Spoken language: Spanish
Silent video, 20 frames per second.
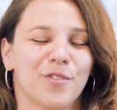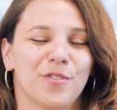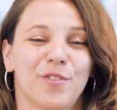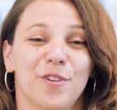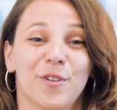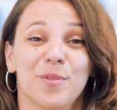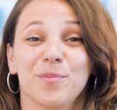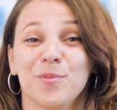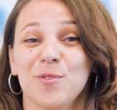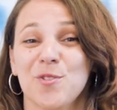
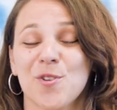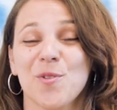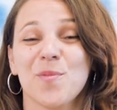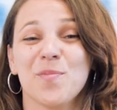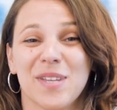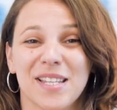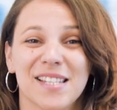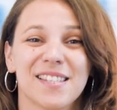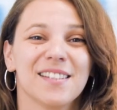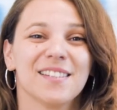Fueron muchos
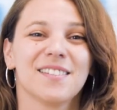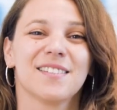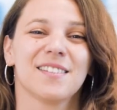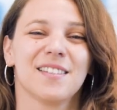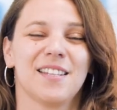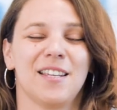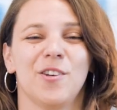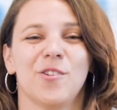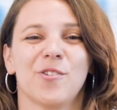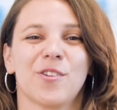meses
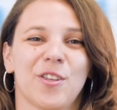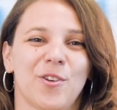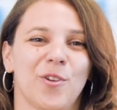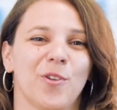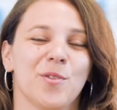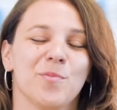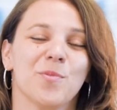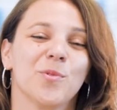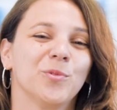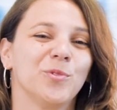en los que
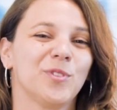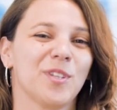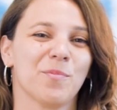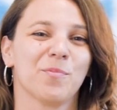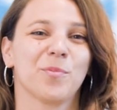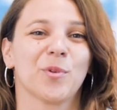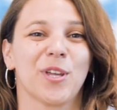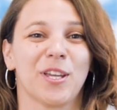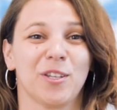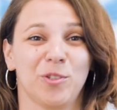nos dimos un
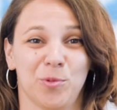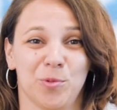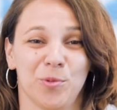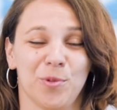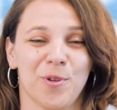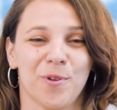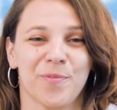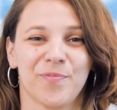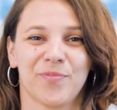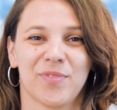tiempo de
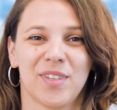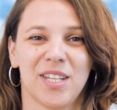estudio,